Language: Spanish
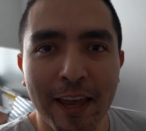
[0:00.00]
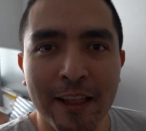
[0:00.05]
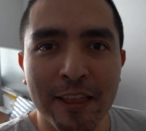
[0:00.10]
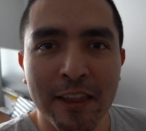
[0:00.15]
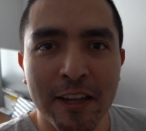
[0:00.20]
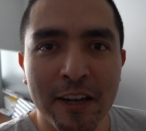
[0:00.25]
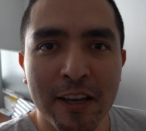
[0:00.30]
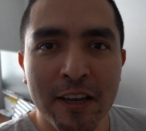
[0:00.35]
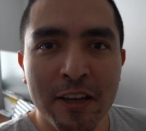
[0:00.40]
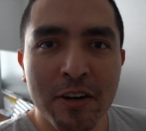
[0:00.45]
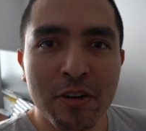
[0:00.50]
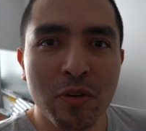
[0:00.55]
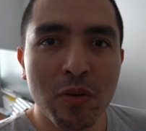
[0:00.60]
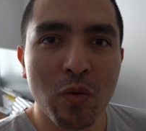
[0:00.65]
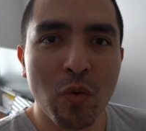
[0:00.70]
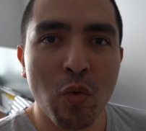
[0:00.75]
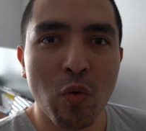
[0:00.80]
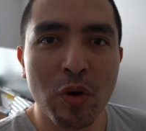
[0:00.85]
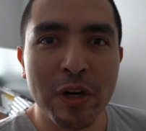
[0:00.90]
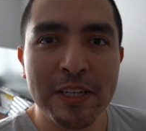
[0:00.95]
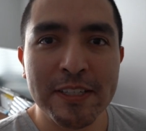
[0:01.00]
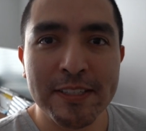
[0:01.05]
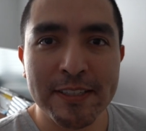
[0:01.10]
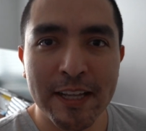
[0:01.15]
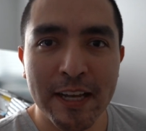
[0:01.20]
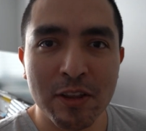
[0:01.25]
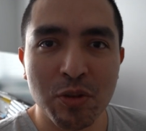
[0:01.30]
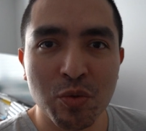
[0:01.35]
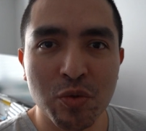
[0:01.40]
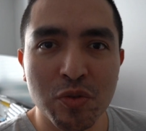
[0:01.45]
El tener un
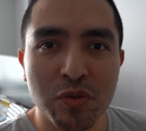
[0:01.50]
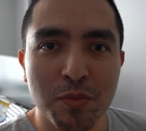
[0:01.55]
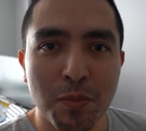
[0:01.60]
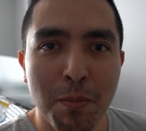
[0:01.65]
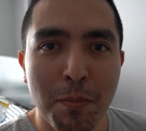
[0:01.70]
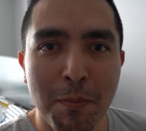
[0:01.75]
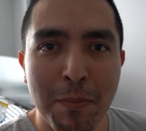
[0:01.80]
estatus